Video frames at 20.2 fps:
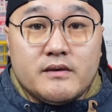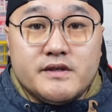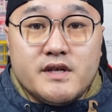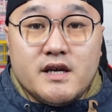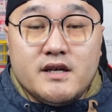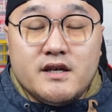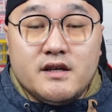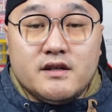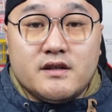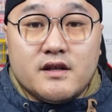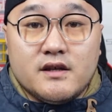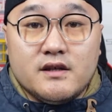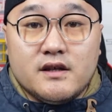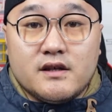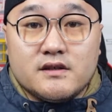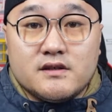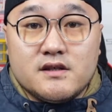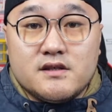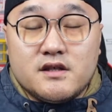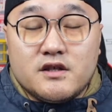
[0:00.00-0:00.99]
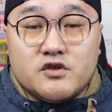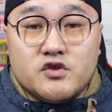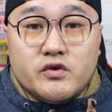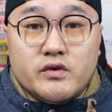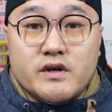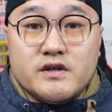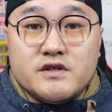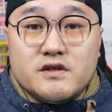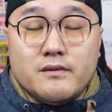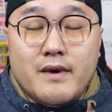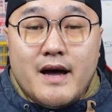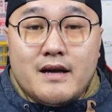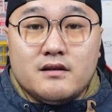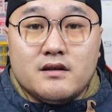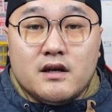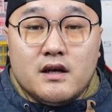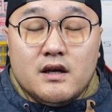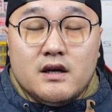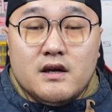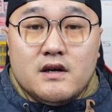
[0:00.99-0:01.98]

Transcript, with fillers: 建英等等这几个球员之外呢，